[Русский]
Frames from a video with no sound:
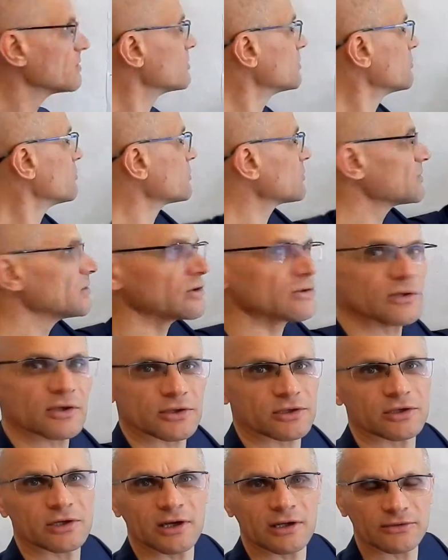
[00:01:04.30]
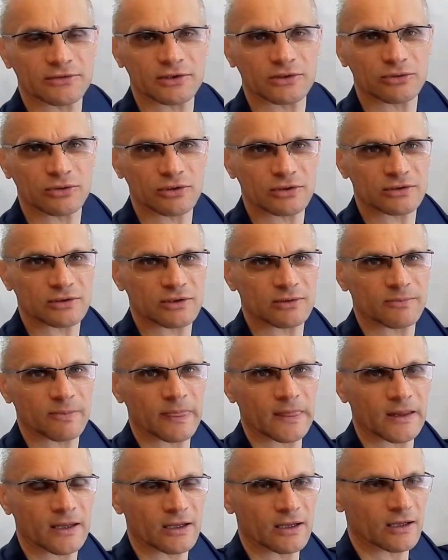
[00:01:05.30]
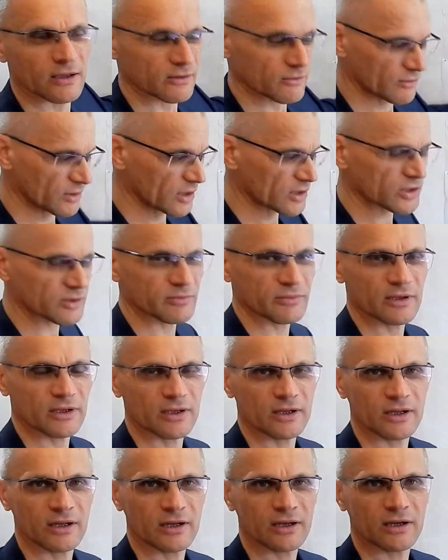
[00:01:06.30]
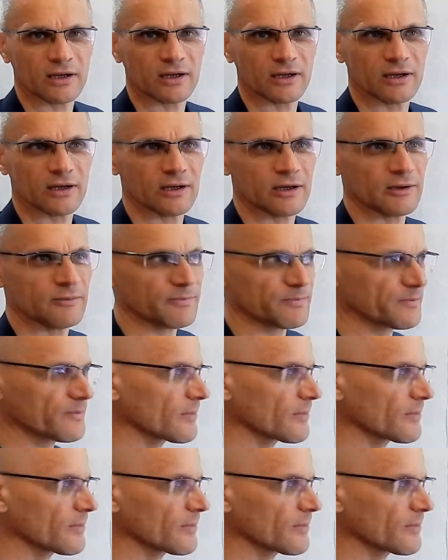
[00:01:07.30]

вот здесь наша реальность находится, в нашем, э,